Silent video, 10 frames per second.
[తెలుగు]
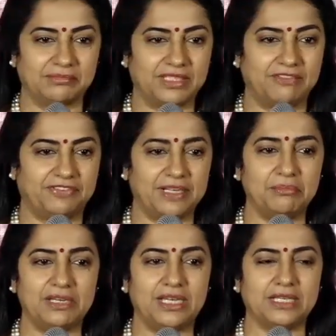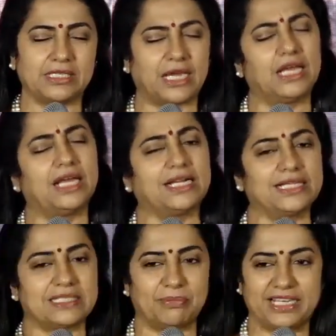ఈ ఫిల్మ్ని చాలా
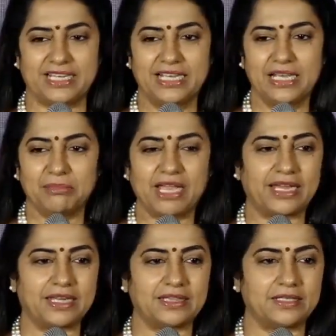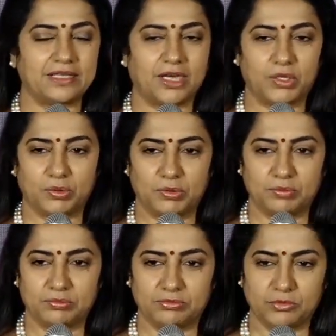కష్టపడి మీ ఆయన తీశారు
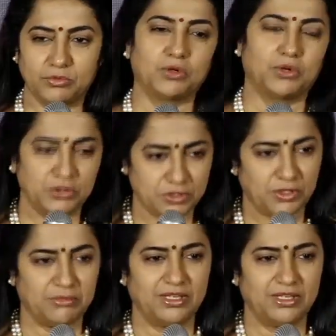నువ్వు కొంచెం